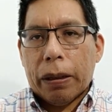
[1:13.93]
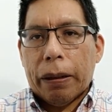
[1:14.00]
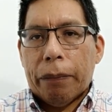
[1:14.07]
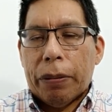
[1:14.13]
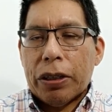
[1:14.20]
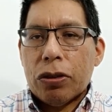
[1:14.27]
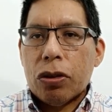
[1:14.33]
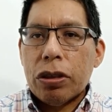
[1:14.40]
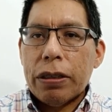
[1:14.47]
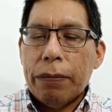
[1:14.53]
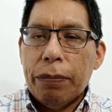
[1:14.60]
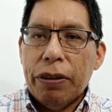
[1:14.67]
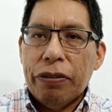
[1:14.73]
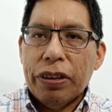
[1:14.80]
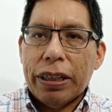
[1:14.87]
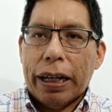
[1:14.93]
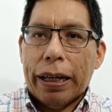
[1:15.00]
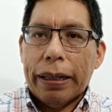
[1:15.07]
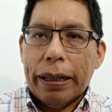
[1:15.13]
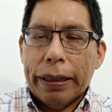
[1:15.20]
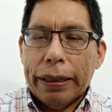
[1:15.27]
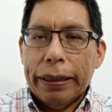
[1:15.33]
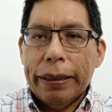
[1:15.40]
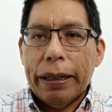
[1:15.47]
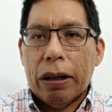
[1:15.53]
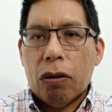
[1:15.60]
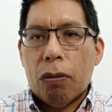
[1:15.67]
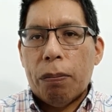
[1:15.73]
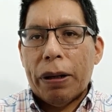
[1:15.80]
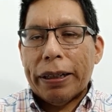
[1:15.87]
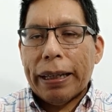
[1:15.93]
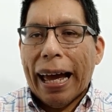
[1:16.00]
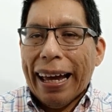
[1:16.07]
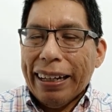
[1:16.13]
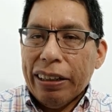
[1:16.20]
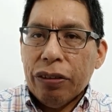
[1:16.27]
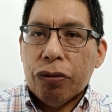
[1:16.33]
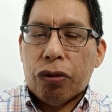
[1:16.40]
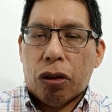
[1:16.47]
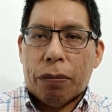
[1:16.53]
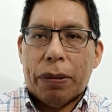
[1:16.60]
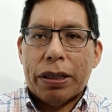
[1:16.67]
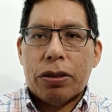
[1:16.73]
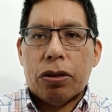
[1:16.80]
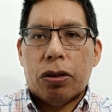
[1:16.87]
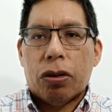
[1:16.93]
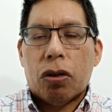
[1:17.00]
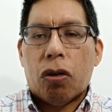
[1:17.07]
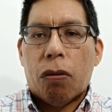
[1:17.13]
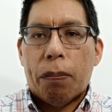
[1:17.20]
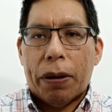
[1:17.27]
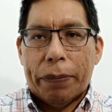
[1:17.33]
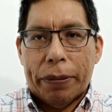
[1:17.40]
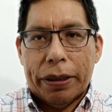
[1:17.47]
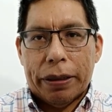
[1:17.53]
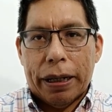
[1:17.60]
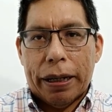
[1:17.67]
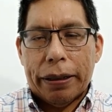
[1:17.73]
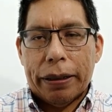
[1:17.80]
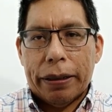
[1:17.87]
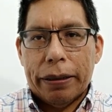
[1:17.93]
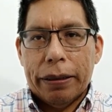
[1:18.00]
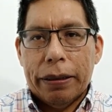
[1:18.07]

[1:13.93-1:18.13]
versión simplificada y la completa información complementaria.